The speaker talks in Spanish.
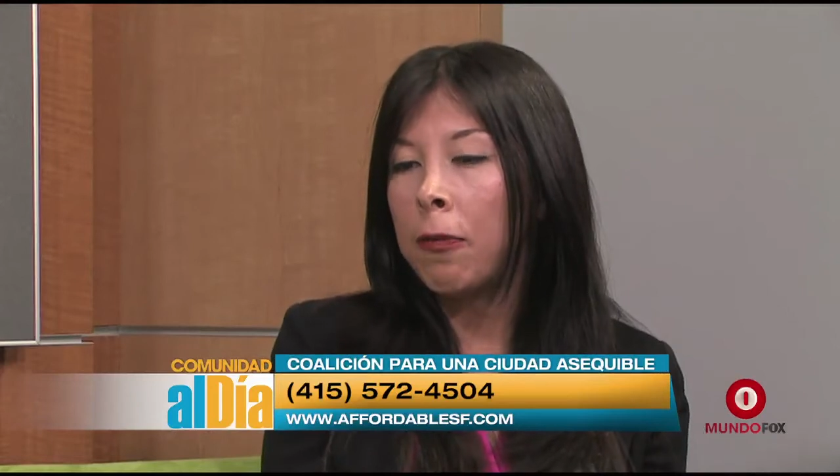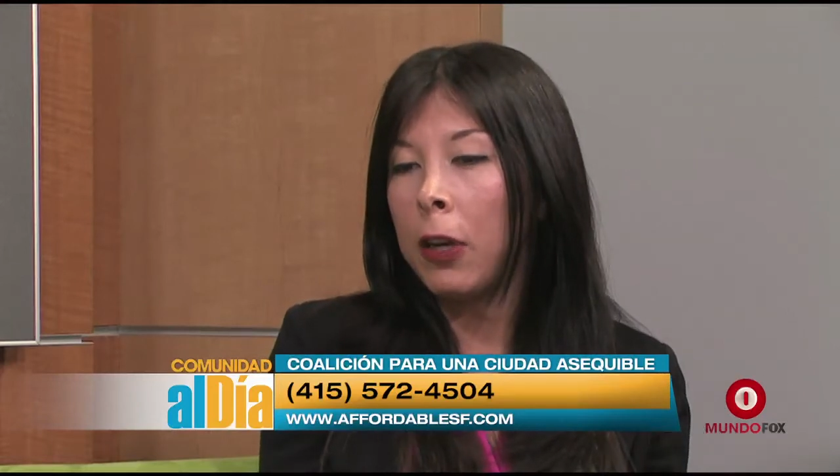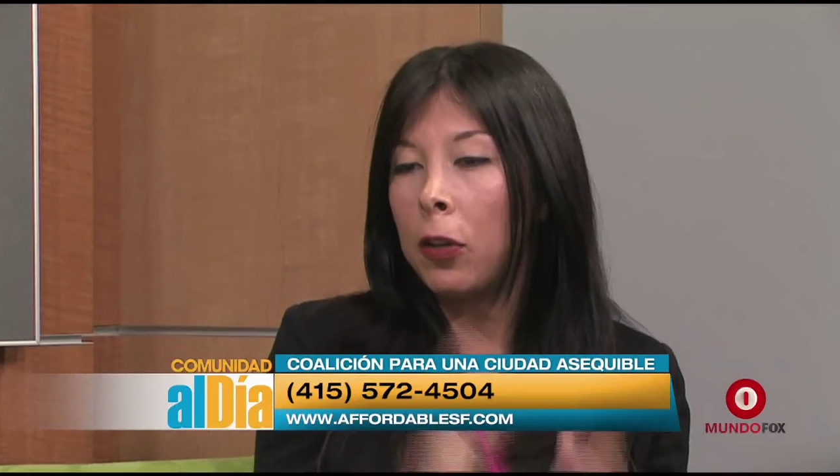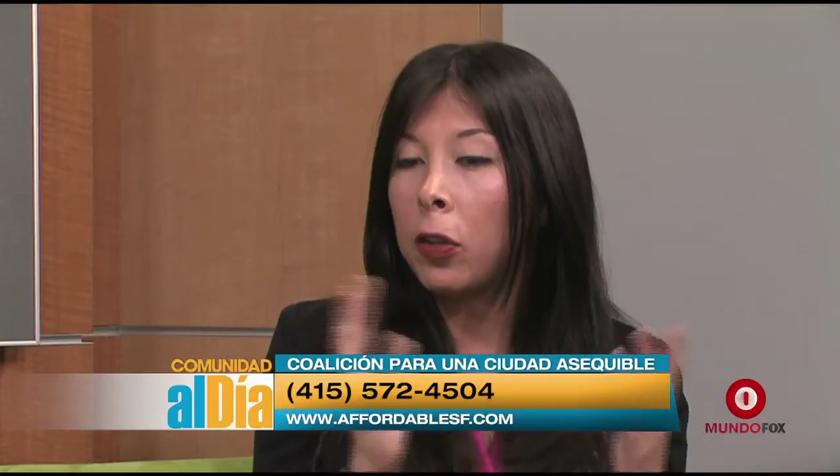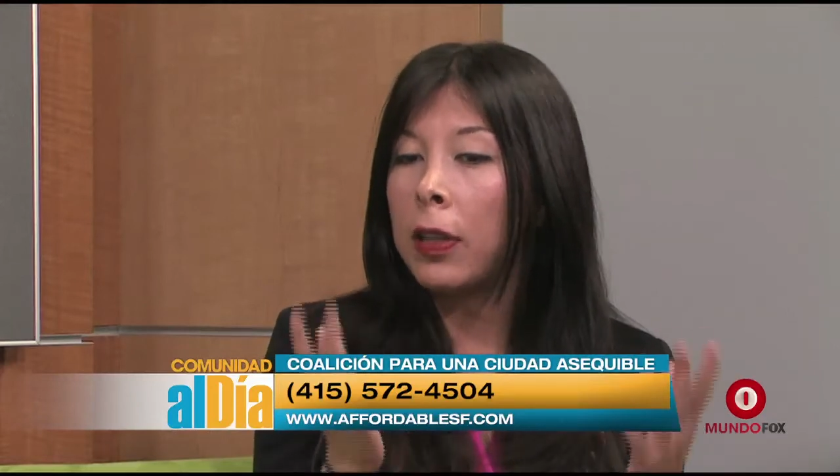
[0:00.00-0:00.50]

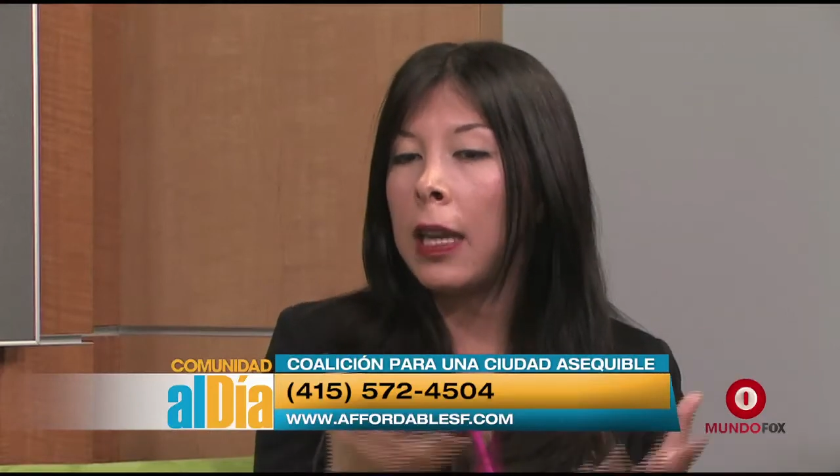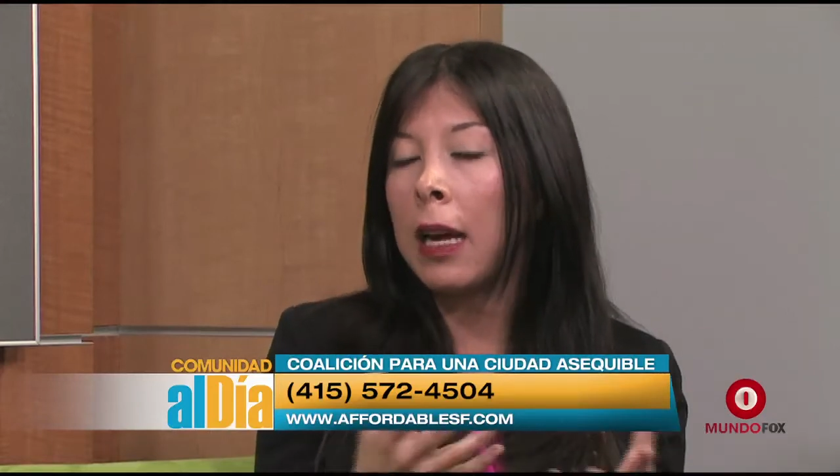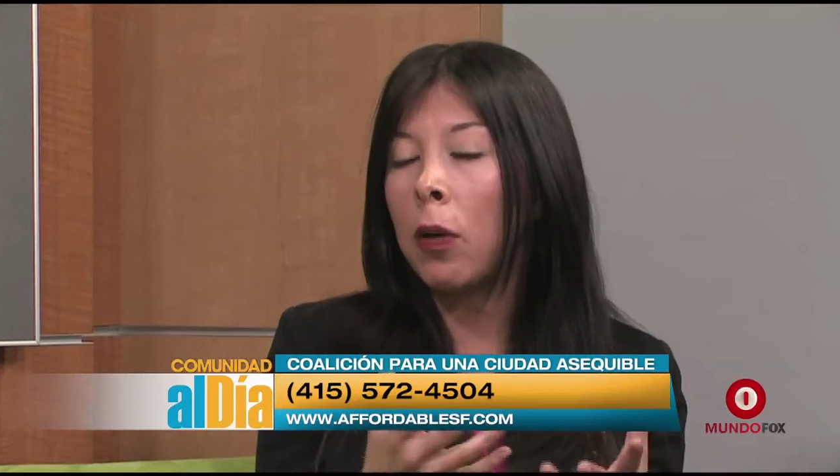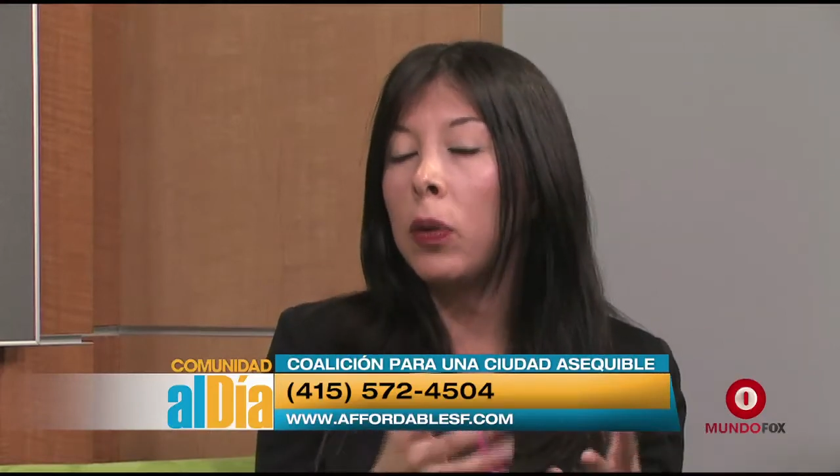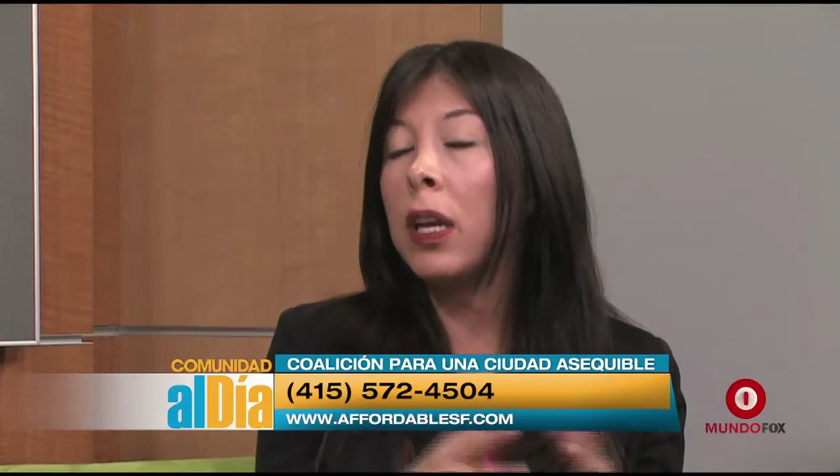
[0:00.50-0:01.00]
bueno, donde
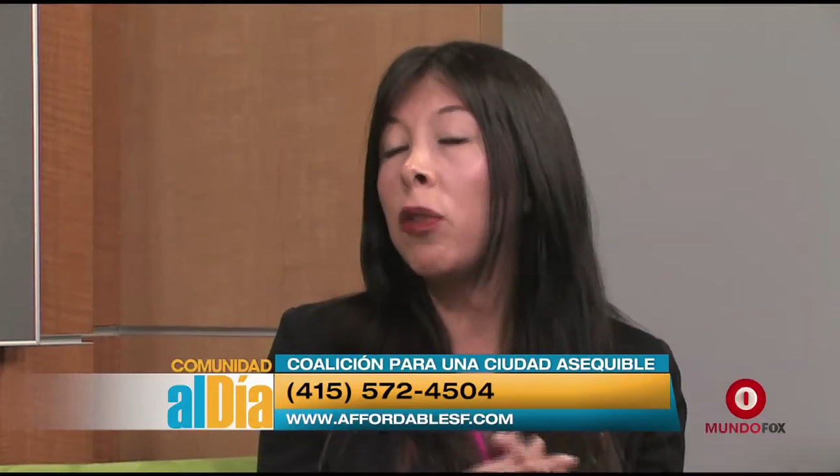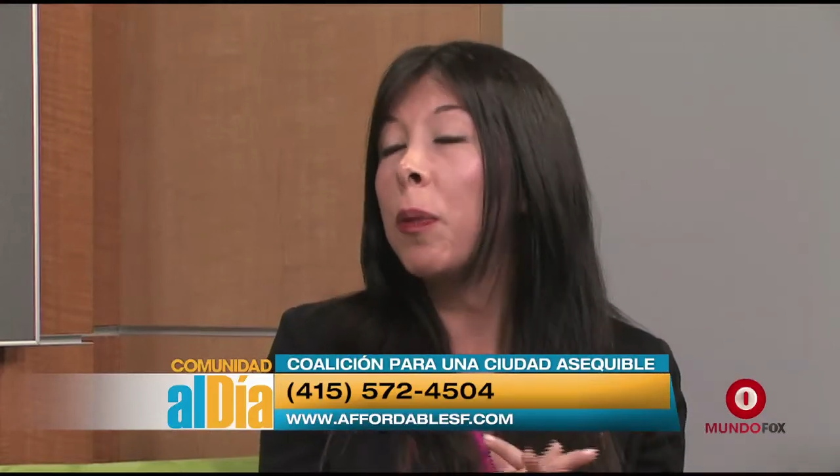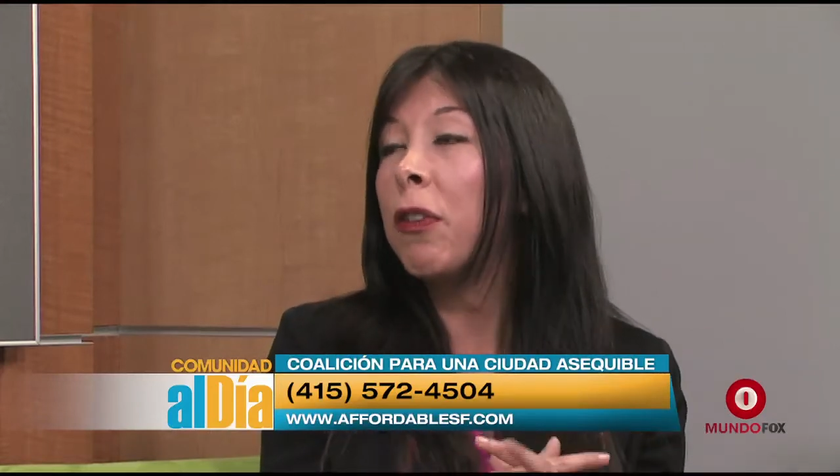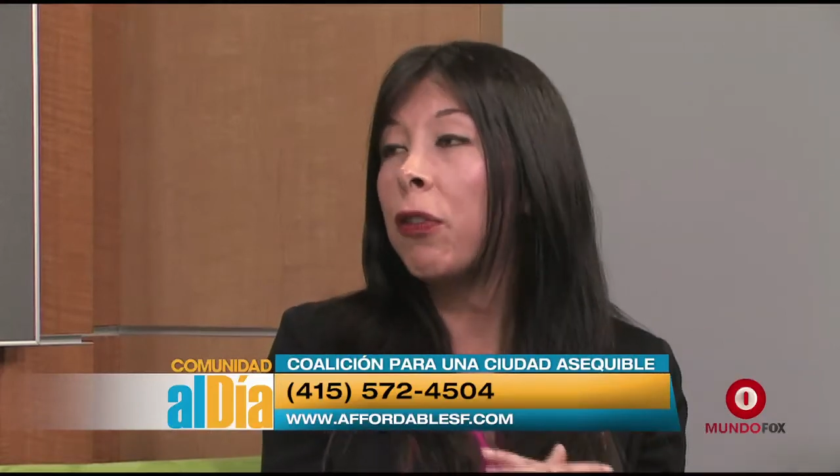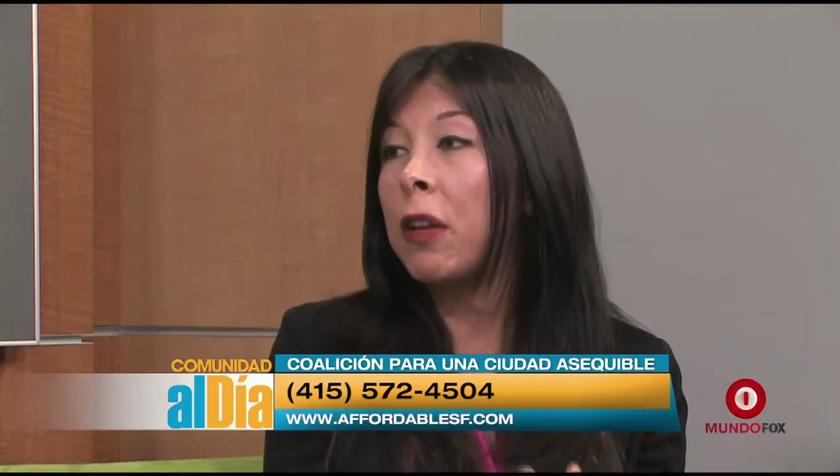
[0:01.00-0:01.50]
la Junta de
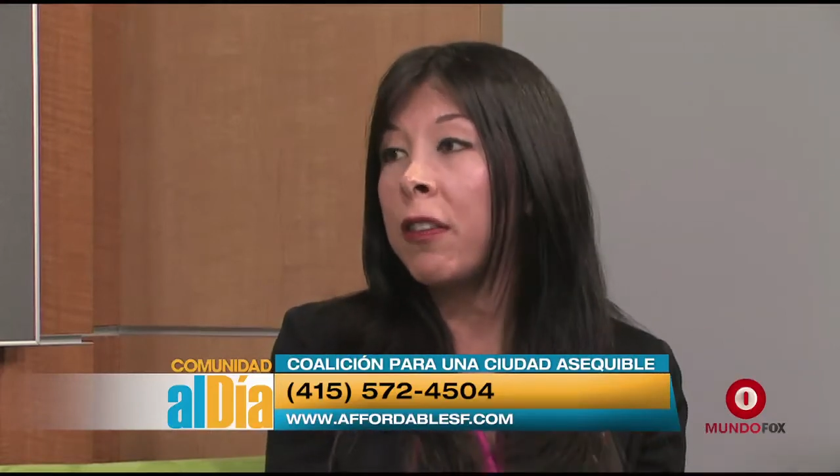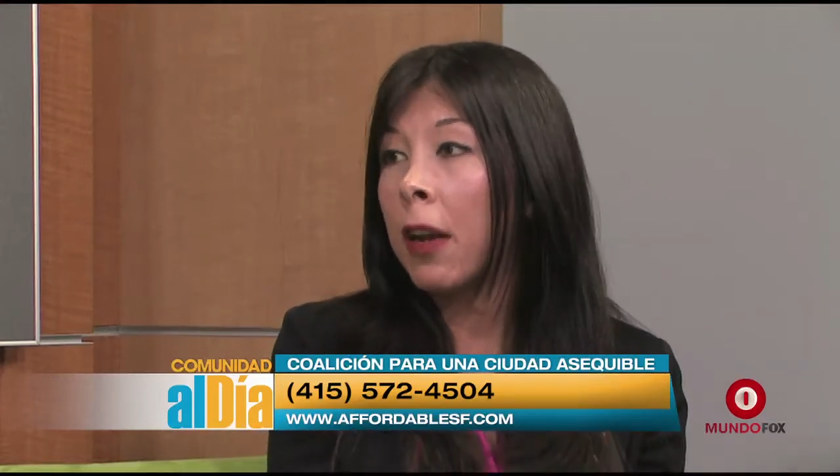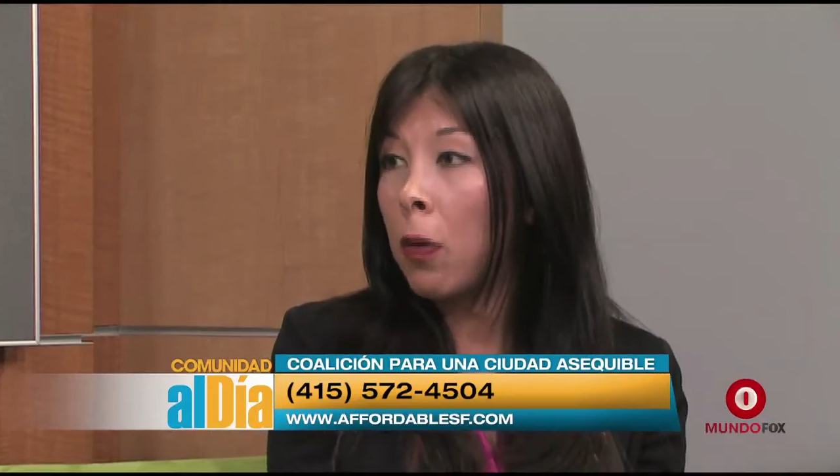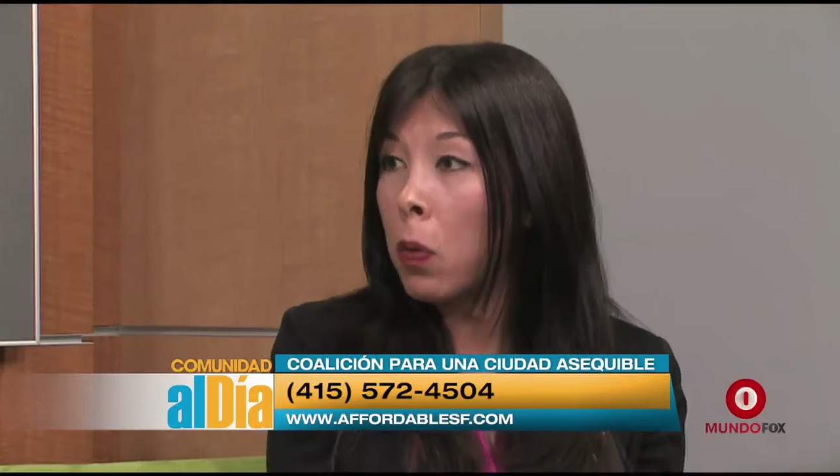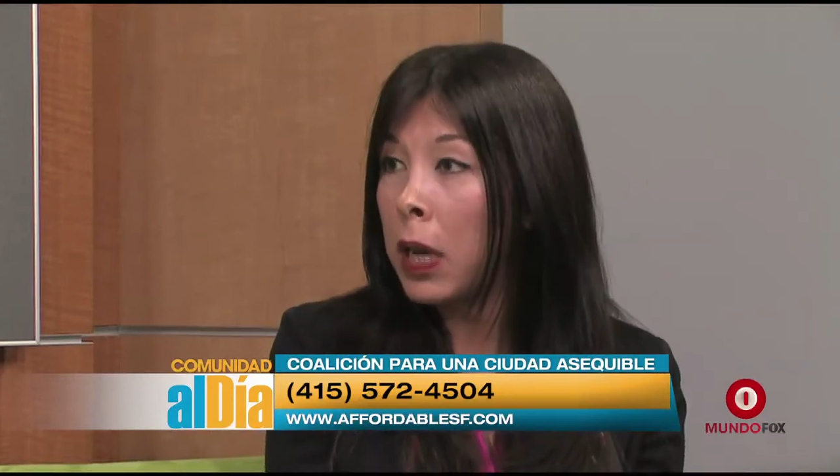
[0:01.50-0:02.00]
Supervisores se
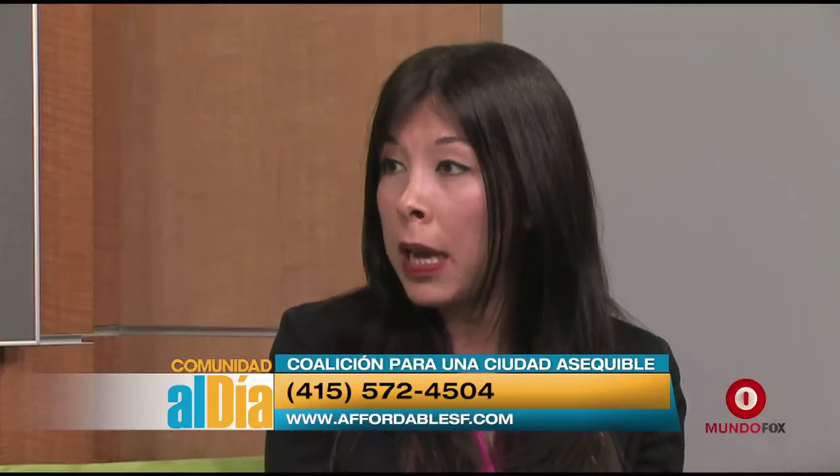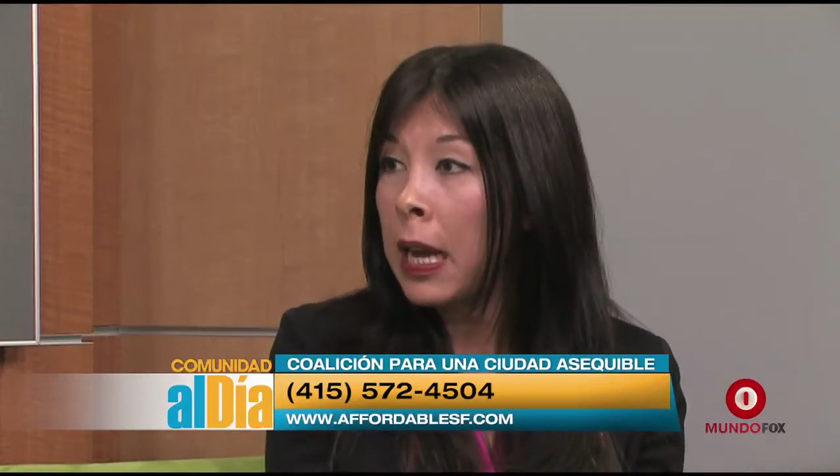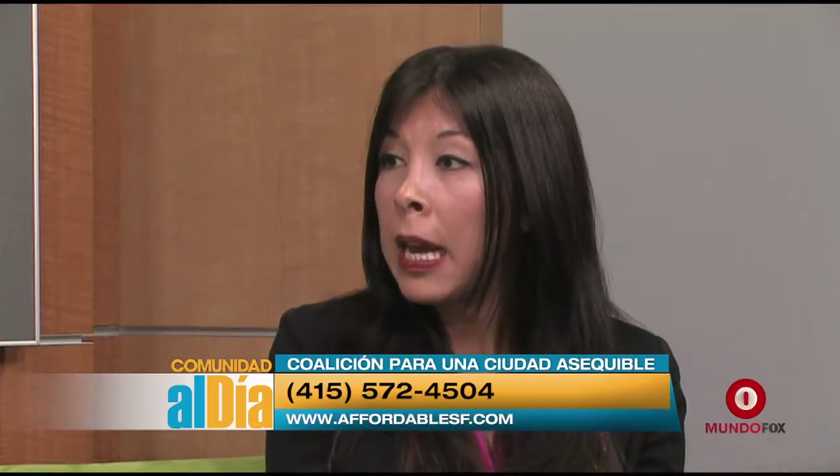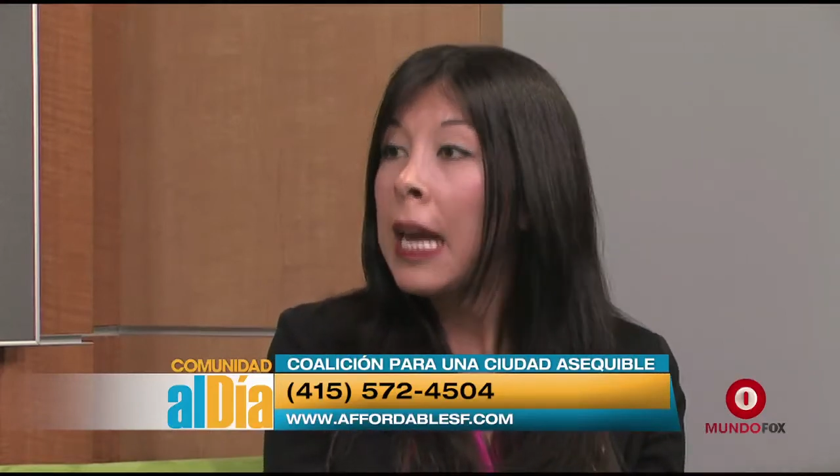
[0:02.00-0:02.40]
reúne.